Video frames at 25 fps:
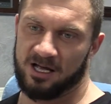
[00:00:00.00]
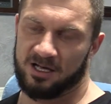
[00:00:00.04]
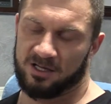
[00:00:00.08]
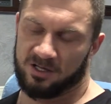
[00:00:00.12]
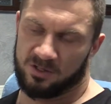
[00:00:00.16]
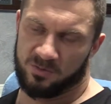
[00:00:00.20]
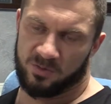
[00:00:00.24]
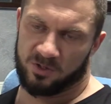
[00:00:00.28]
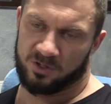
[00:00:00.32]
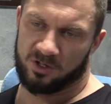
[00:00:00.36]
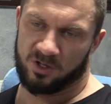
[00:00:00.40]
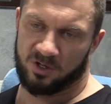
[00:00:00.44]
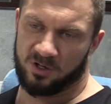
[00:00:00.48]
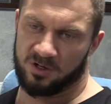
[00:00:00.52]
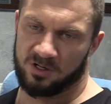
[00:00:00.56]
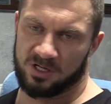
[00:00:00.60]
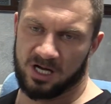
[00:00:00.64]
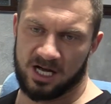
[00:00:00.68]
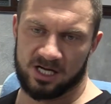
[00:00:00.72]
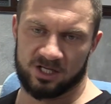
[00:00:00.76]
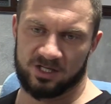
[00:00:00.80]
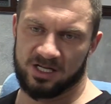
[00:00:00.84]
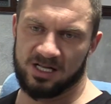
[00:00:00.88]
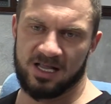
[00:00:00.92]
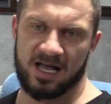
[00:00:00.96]
no bo to
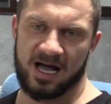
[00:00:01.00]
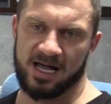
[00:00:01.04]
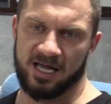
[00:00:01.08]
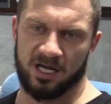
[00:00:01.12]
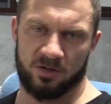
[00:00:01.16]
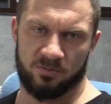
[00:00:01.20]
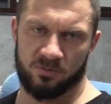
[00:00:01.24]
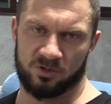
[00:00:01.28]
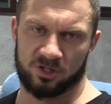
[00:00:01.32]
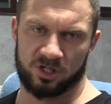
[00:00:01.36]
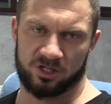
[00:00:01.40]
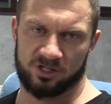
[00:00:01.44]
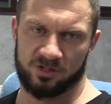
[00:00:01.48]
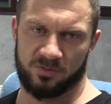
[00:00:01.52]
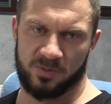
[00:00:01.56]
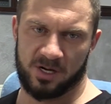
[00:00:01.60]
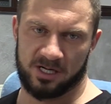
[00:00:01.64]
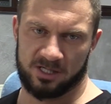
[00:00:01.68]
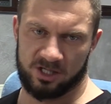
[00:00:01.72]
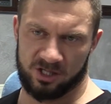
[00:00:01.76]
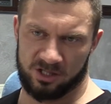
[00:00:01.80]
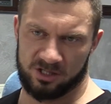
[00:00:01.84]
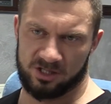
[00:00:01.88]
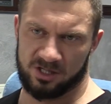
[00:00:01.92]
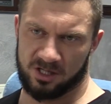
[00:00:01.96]
każdy laik może
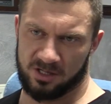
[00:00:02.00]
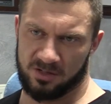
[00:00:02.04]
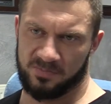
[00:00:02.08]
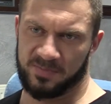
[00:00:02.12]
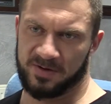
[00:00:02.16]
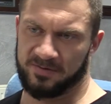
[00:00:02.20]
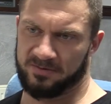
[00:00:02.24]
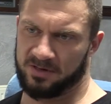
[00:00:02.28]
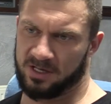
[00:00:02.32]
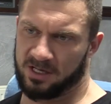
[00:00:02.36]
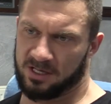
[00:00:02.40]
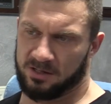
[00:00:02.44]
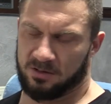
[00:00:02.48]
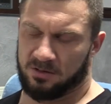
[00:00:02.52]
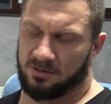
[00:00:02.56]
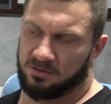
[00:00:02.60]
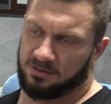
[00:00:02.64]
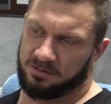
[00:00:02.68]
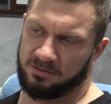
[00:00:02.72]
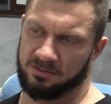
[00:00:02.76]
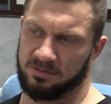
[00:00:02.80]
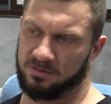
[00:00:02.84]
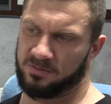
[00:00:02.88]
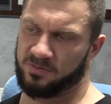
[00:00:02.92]
zobaczyć, że prawda, no